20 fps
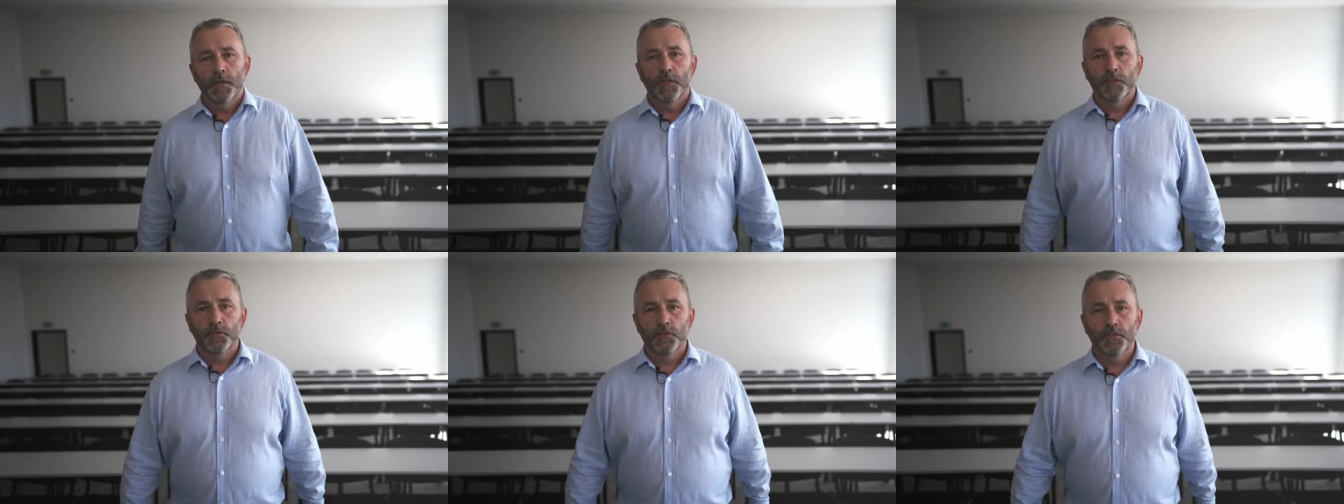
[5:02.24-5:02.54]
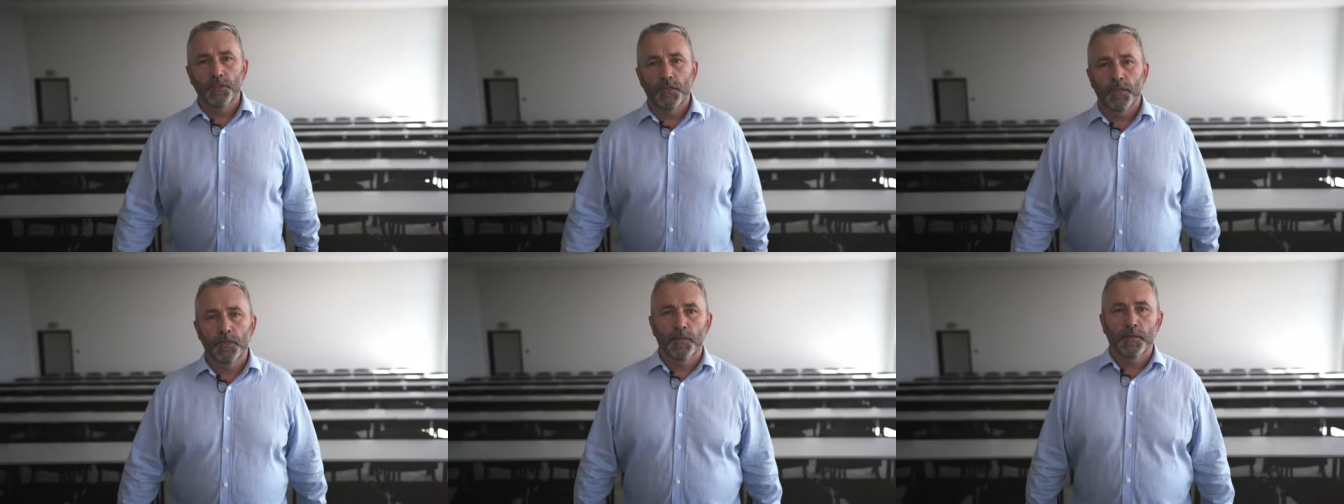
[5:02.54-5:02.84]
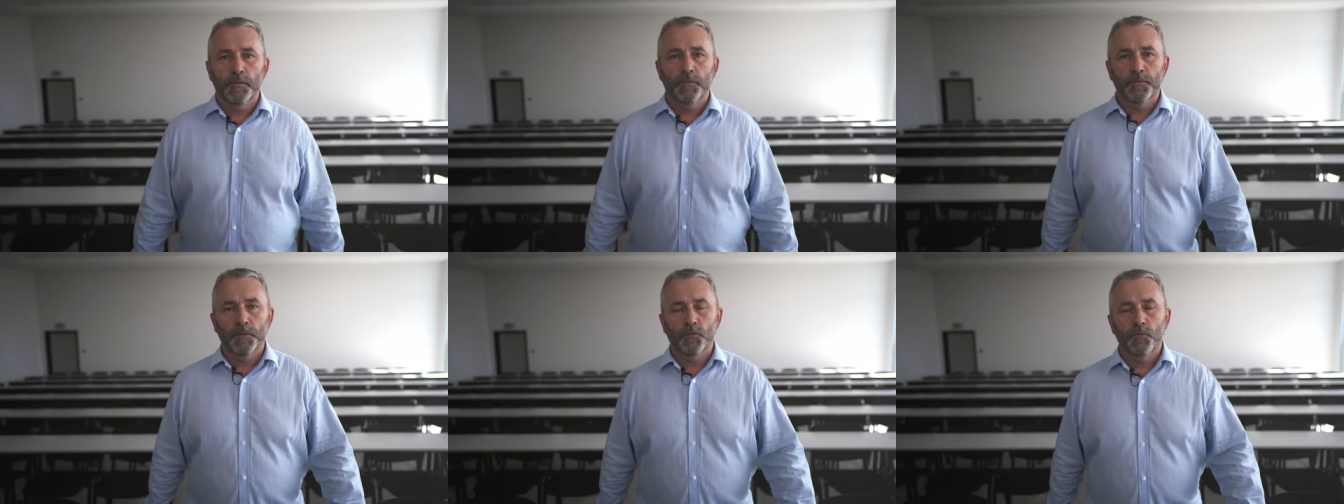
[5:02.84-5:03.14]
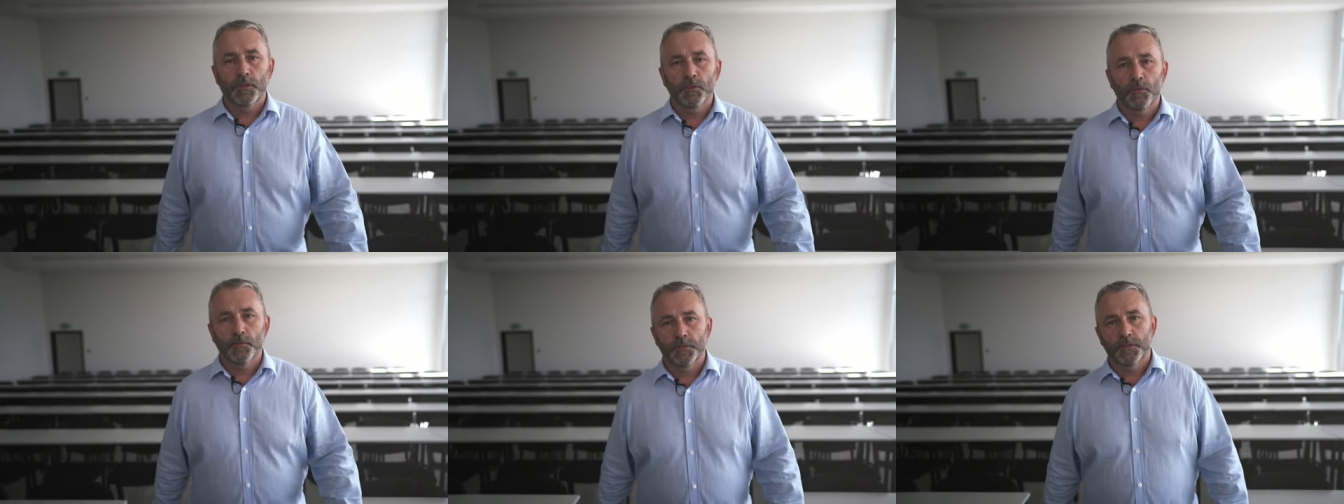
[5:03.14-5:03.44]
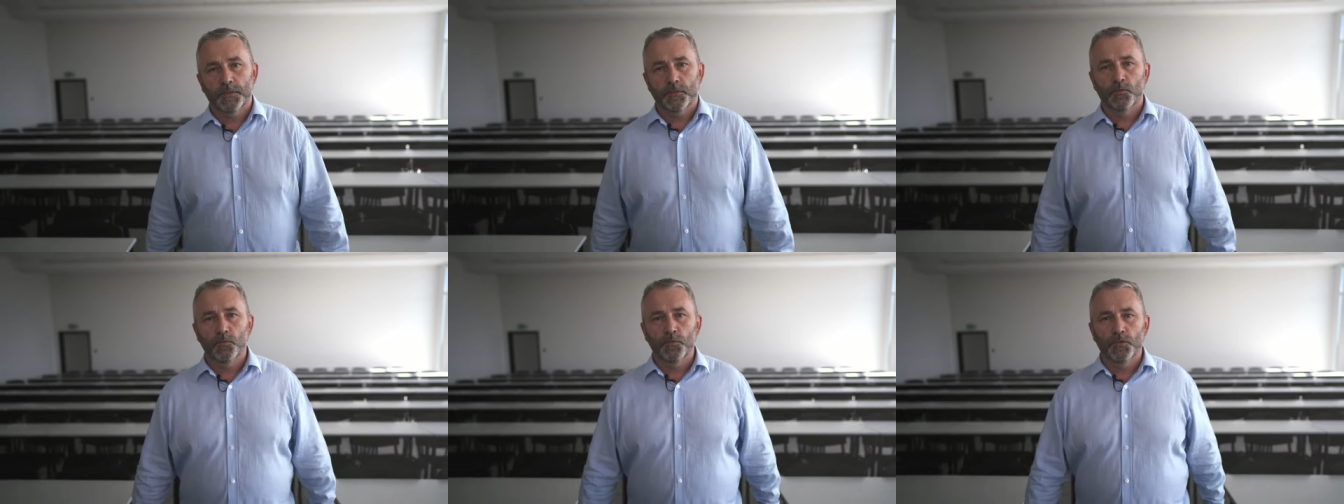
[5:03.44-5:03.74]
gdzie
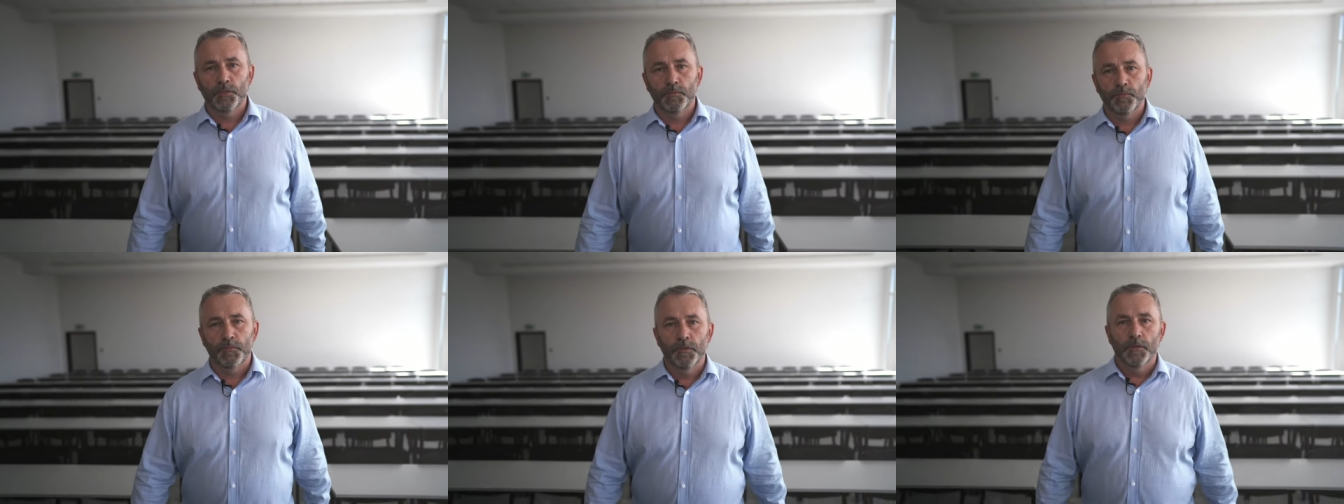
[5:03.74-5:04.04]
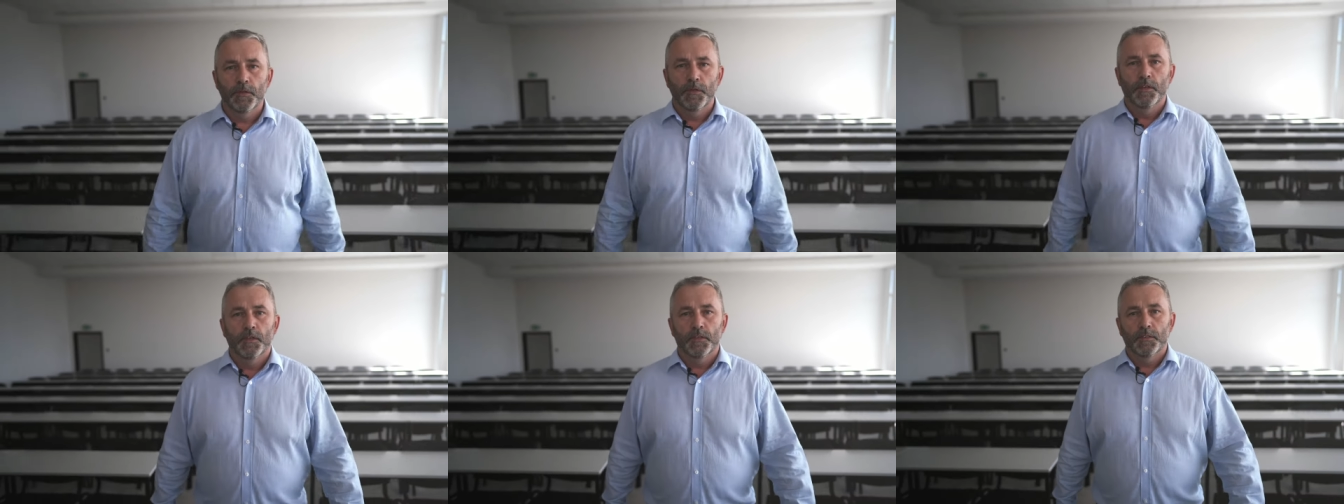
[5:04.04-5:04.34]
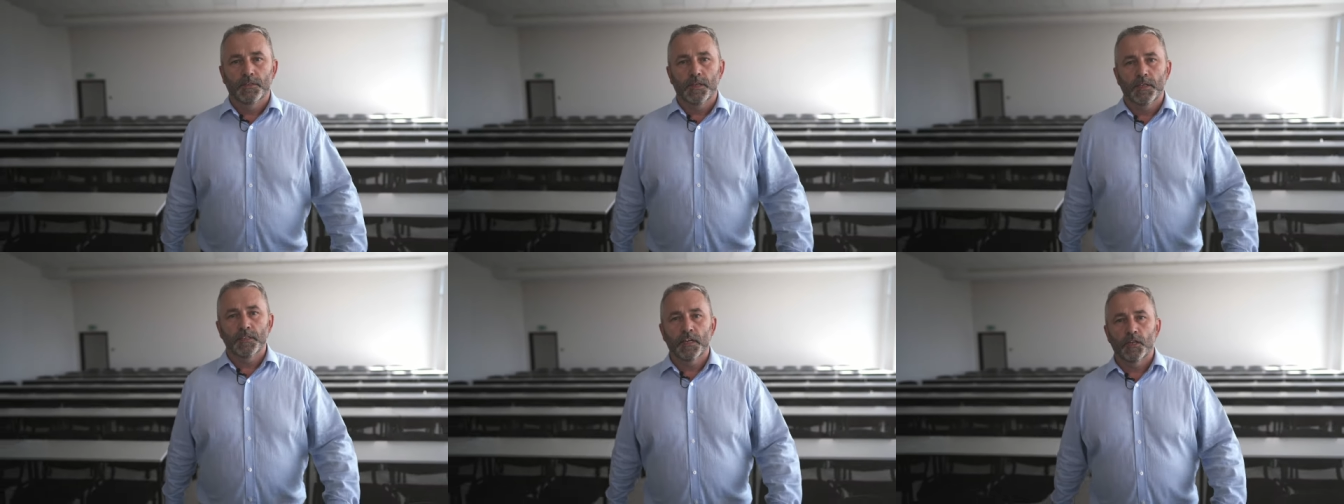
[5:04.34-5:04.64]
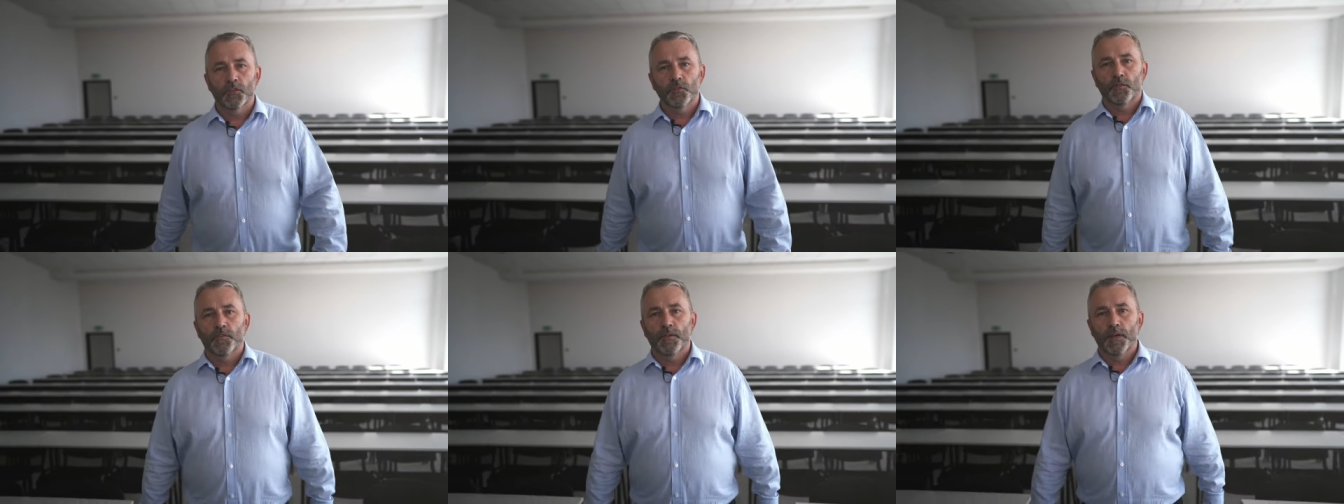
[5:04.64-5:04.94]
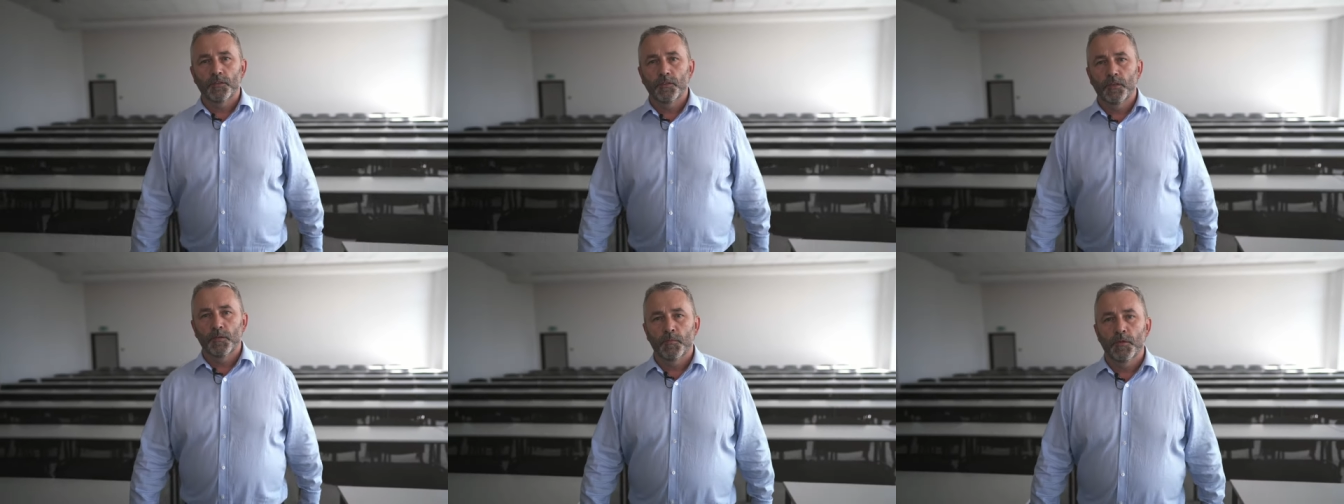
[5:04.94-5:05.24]
wykładowcy z dużym
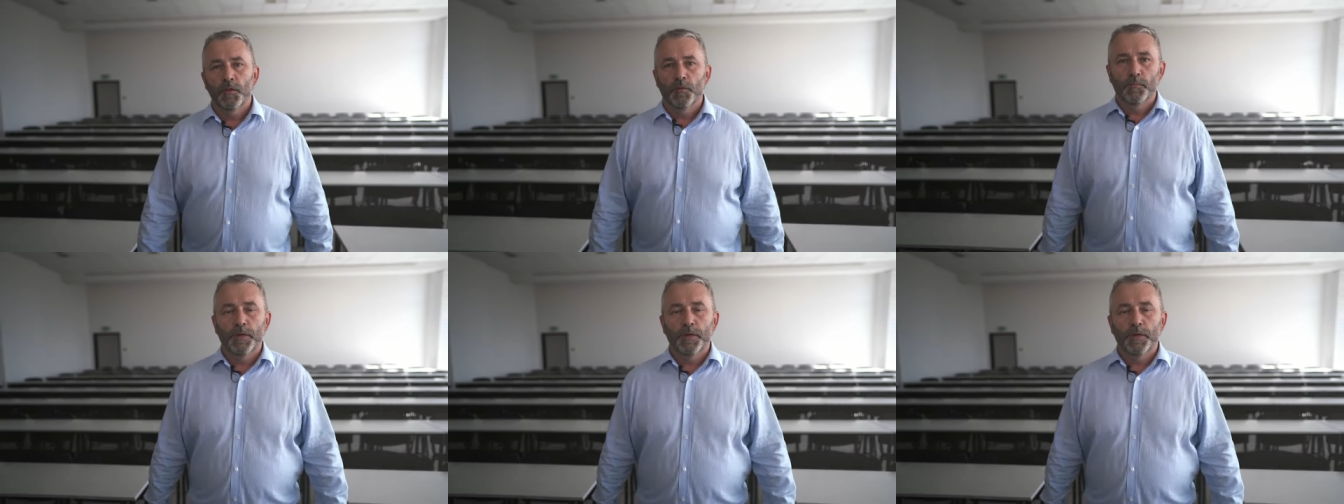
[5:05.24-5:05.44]
zaangażowaniem